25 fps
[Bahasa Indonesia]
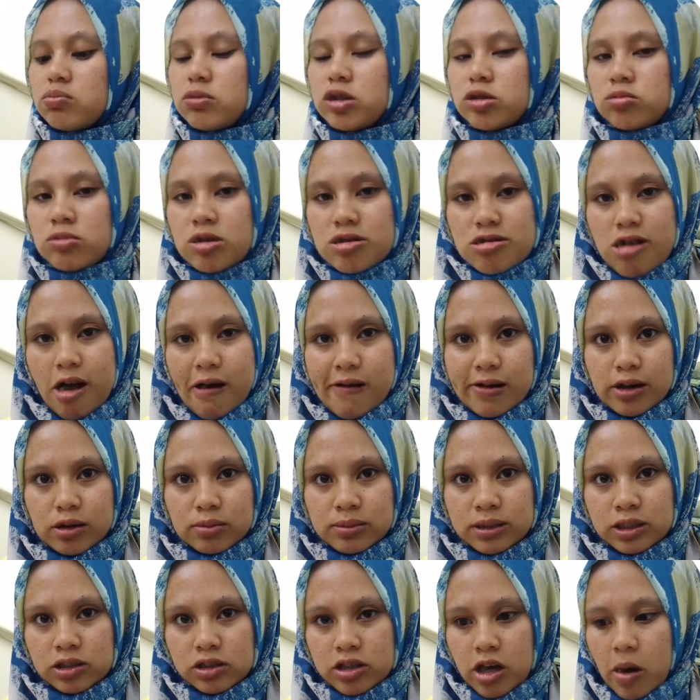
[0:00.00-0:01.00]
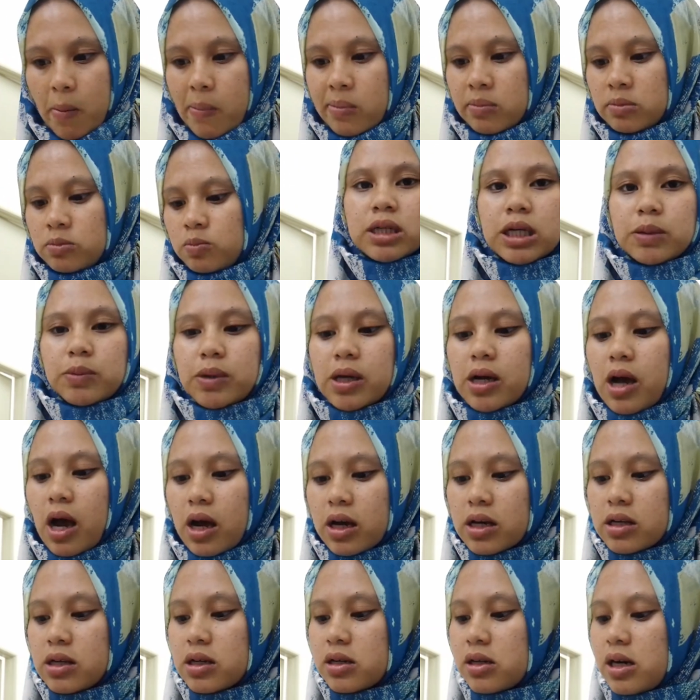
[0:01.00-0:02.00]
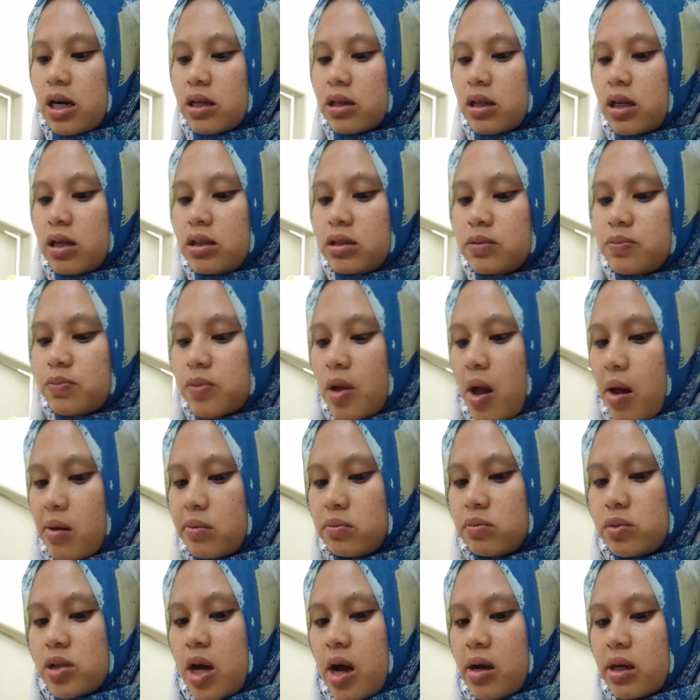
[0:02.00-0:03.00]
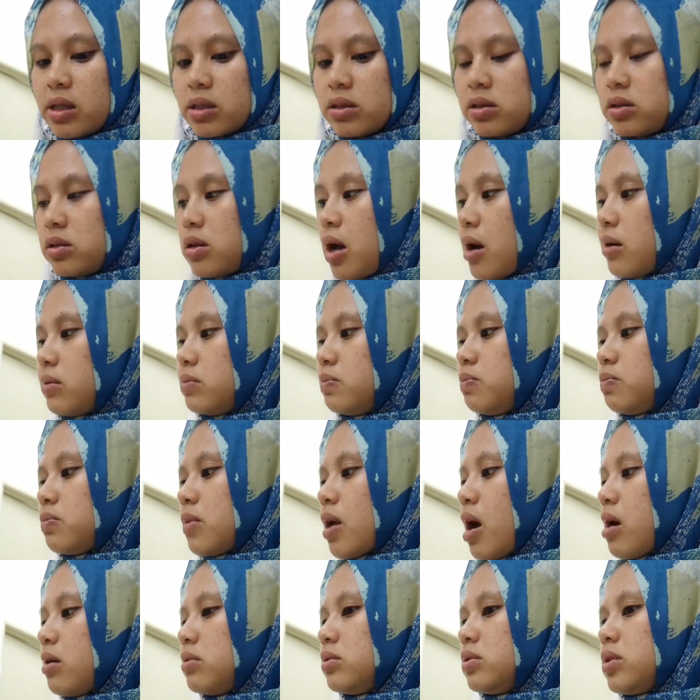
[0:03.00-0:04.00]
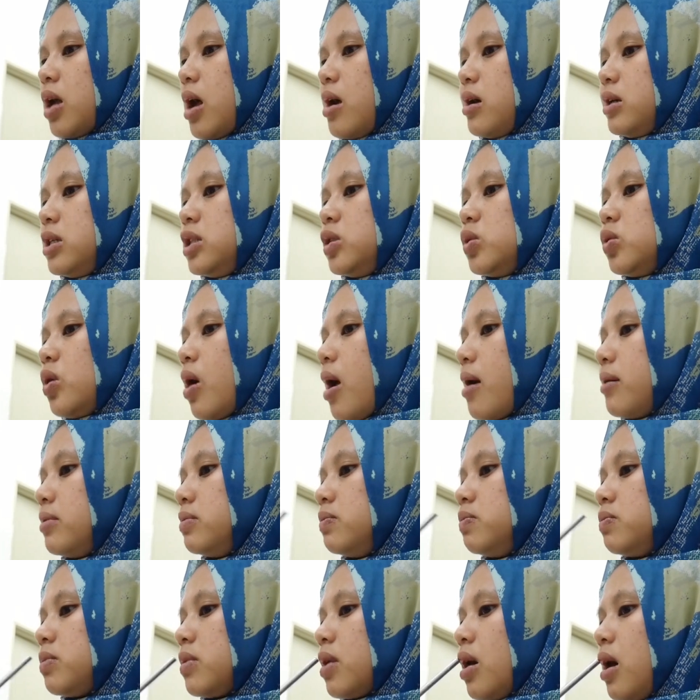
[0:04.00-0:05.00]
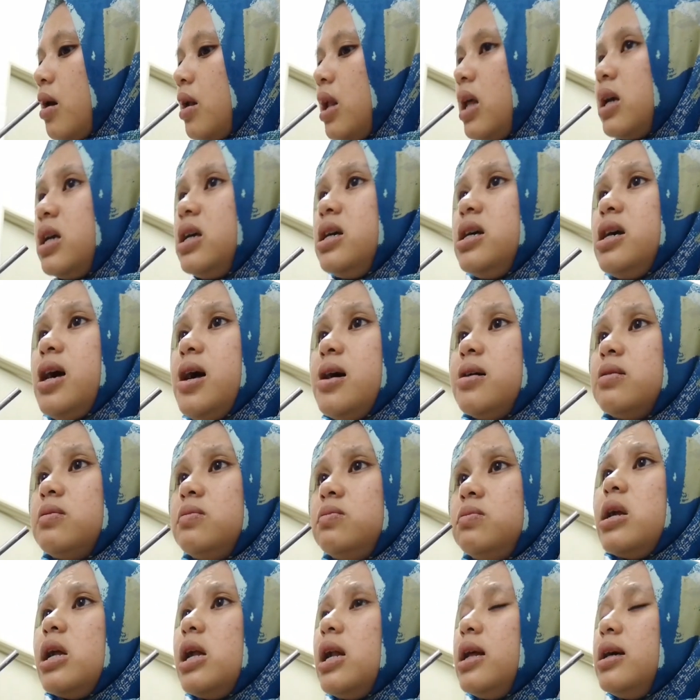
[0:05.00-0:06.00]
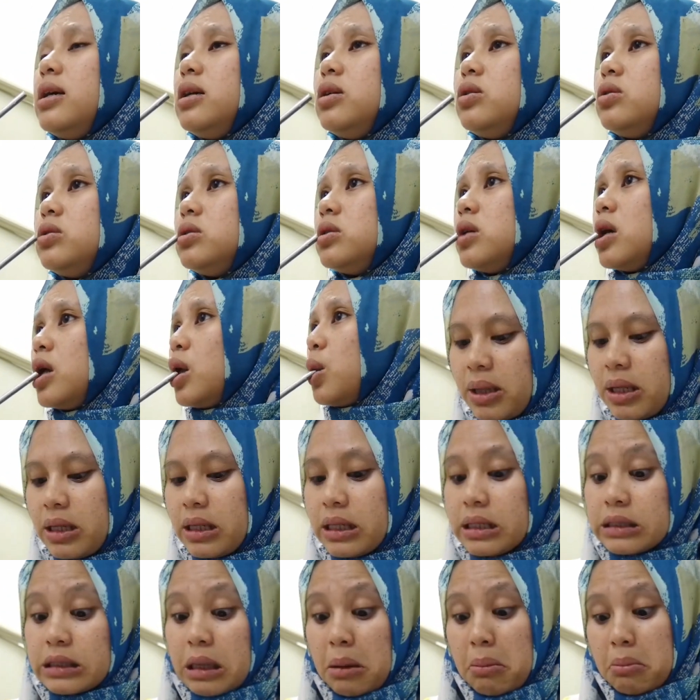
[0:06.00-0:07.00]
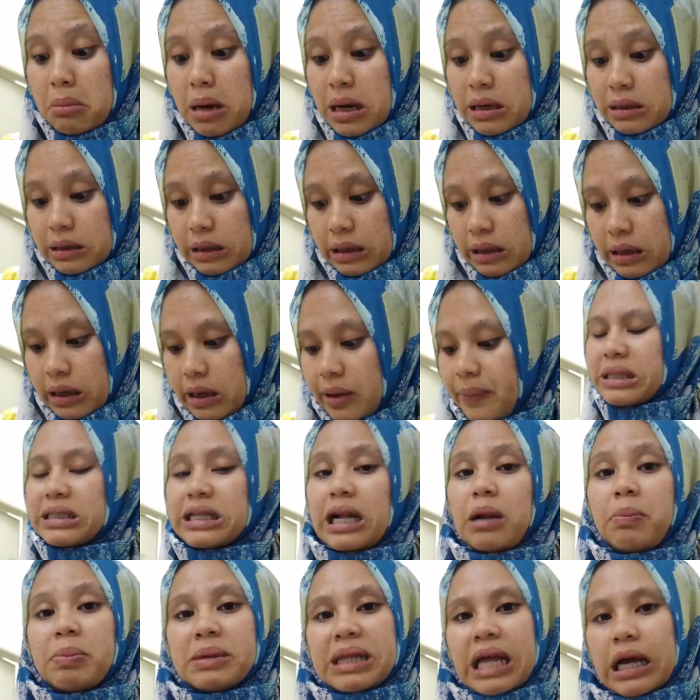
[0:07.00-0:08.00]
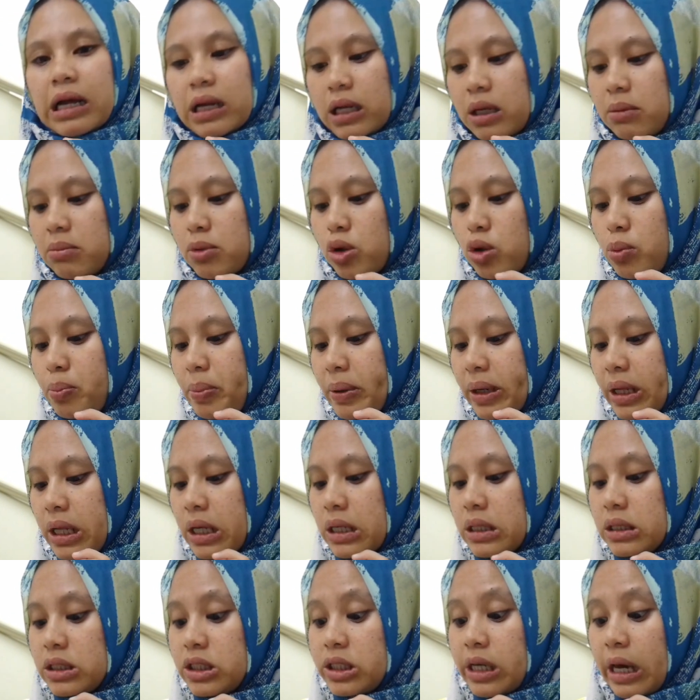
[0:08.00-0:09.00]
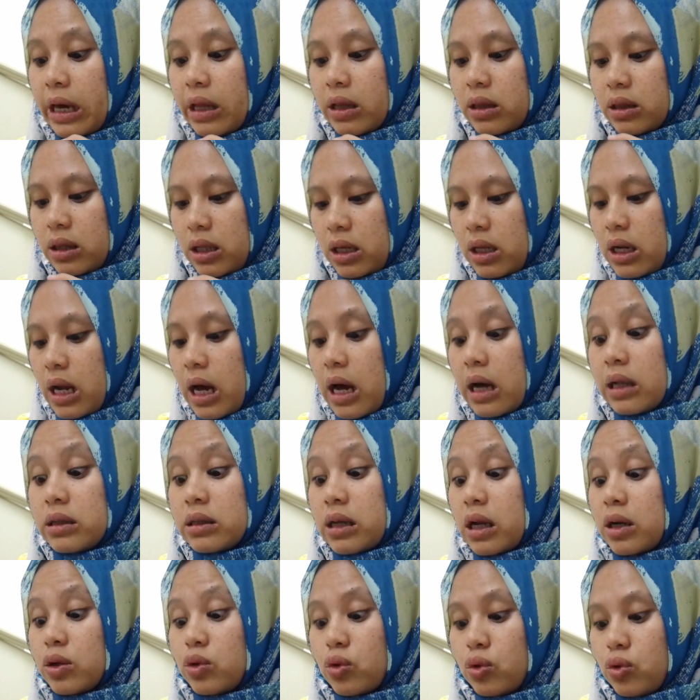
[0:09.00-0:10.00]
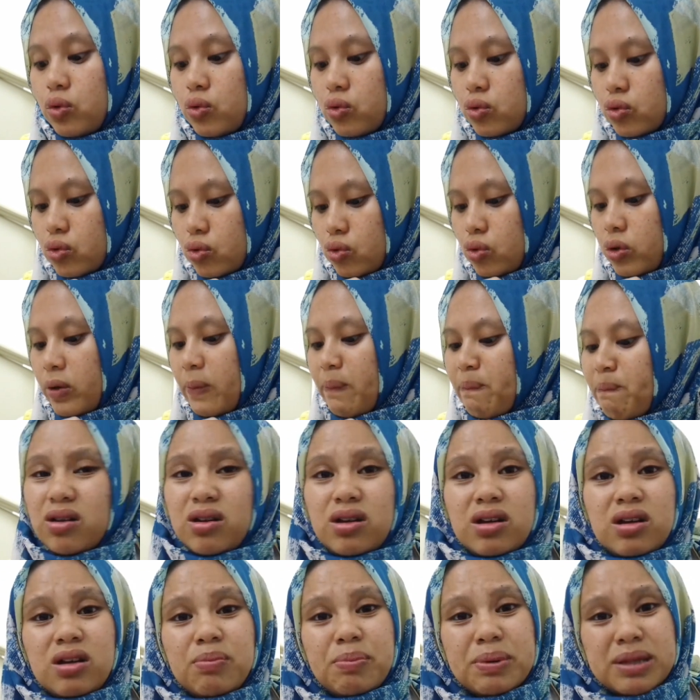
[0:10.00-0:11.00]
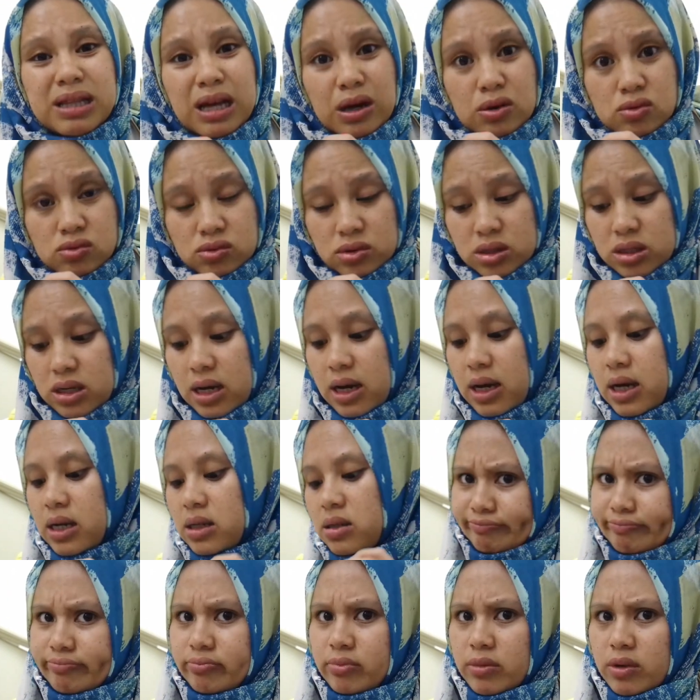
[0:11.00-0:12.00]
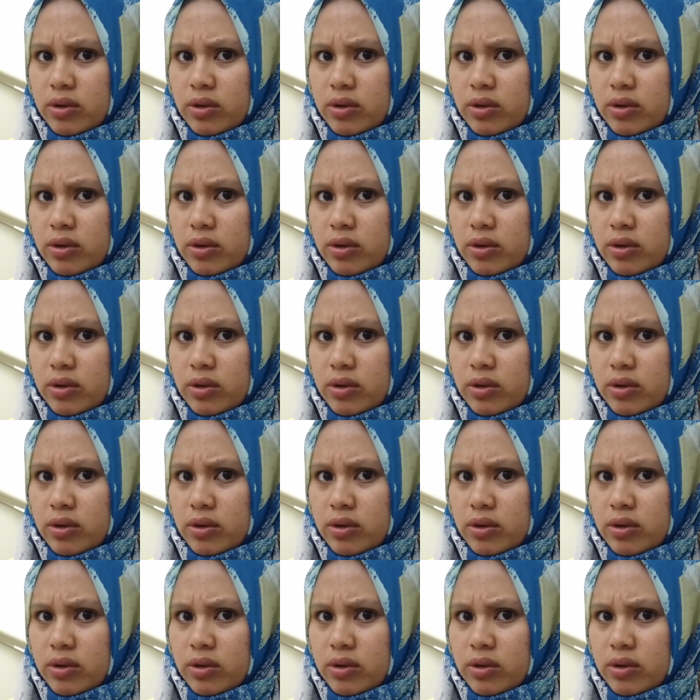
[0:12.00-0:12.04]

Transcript: Bismillahirrahmanirrahim maaf ya kakinya ke atas nggak enak kan thank you lagi nggak? Ada lagi tuh? Milna Sembang ya. Faisal petang ini belum pergi ke JNT, nah hantar tudungku. Tadi petang hujan.